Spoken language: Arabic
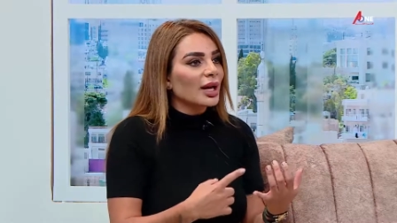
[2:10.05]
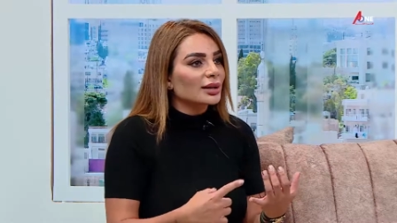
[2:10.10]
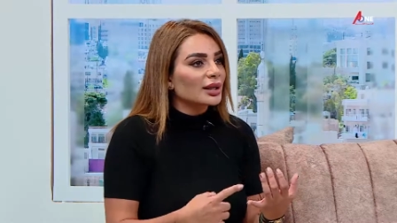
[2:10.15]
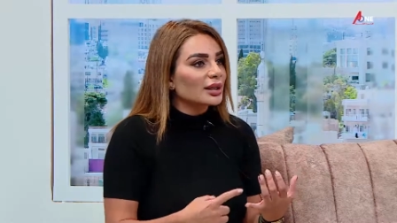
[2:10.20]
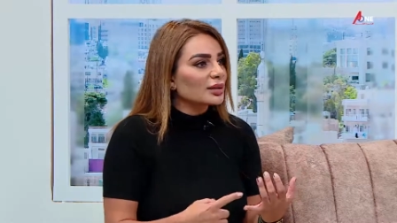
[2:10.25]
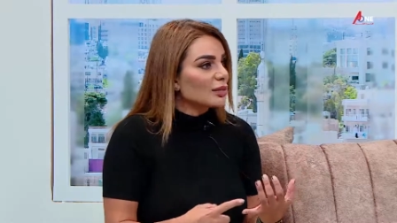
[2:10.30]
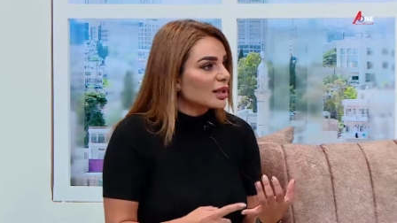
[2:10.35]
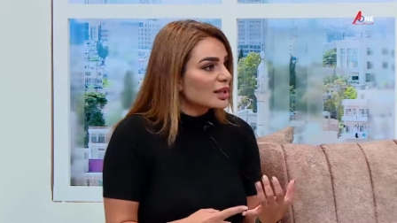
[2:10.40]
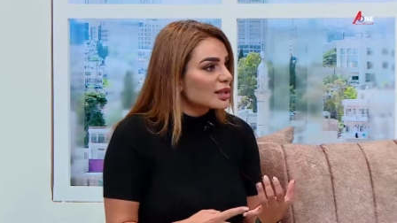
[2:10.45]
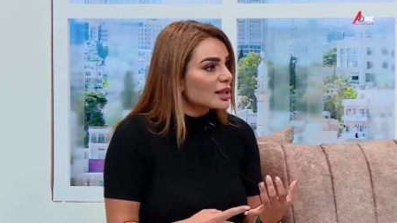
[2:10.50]

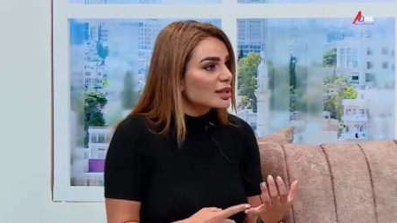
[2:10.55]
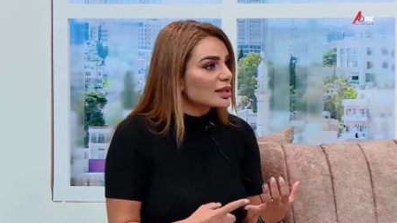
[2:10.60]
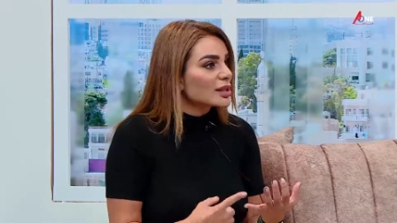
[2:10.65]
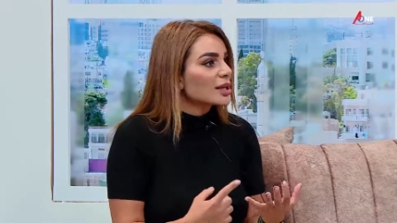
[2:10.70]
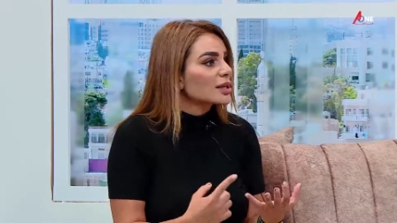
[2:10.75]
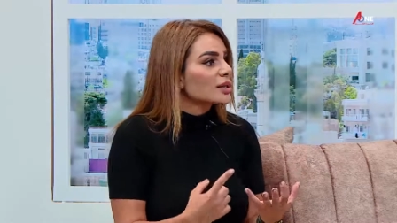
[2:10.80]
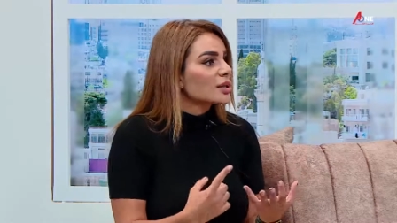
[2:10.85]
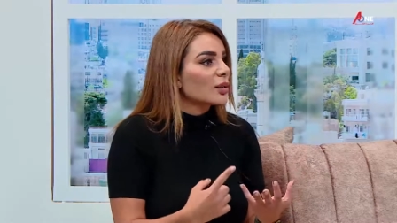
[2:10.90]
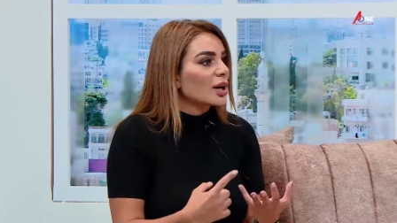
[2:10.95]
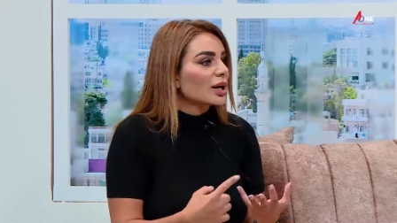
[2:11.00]
كانت مدرسه
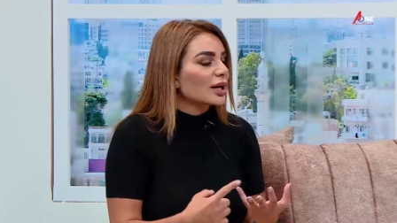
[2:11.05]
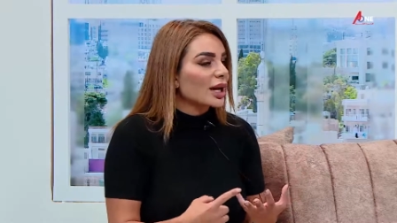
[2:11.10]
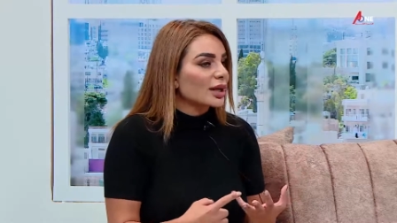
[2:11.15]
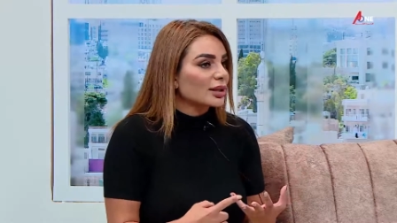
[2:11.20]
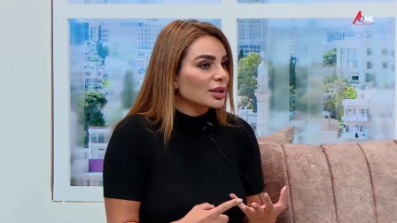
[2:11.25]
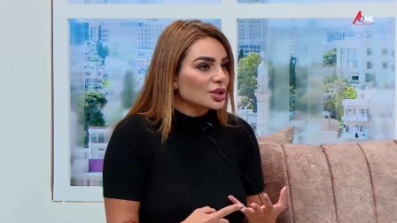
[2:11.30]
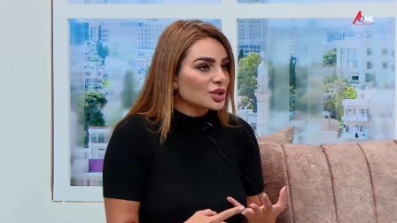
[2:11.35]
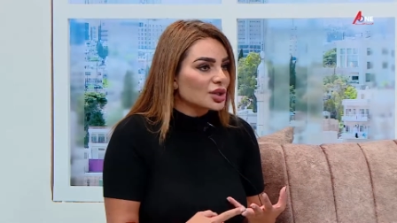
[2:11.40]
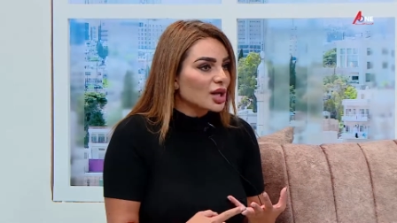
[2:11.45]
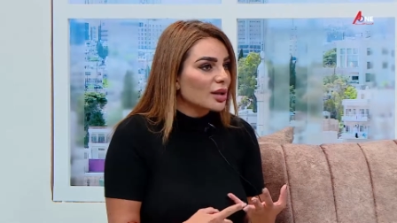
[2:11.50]
سواء
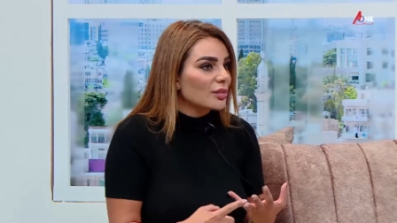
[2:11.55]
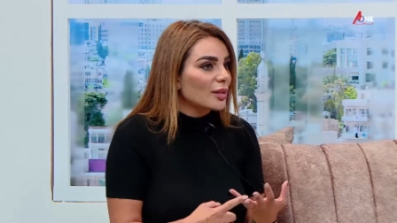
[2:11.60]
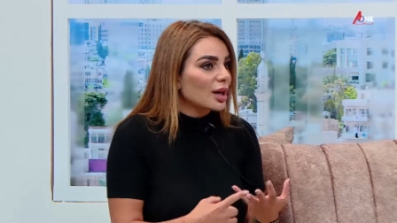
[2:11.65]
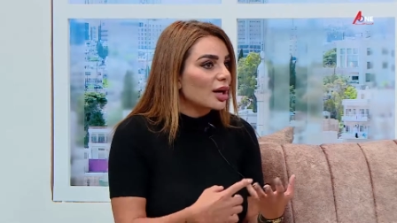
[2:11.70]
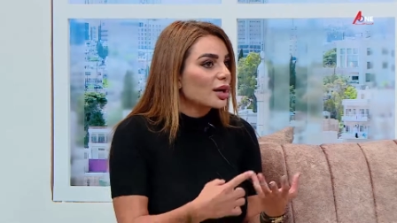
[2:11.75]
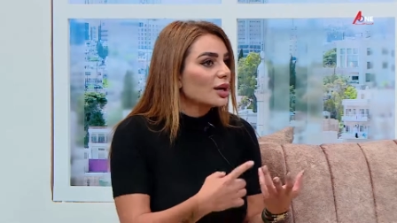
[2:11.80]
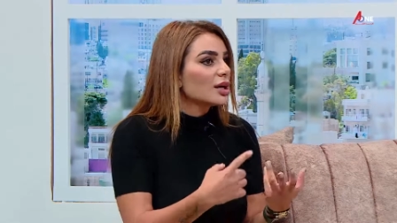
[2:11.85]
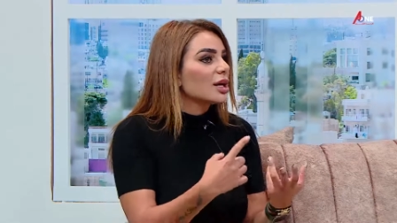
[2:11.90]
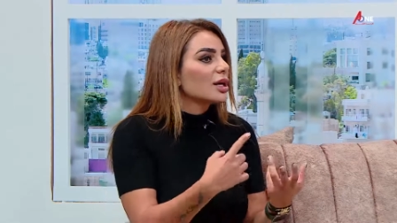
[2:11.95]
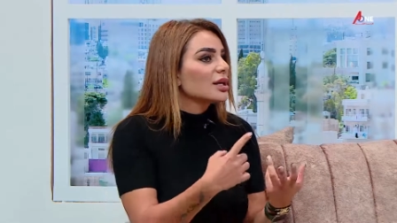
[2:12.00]
كانت جامعه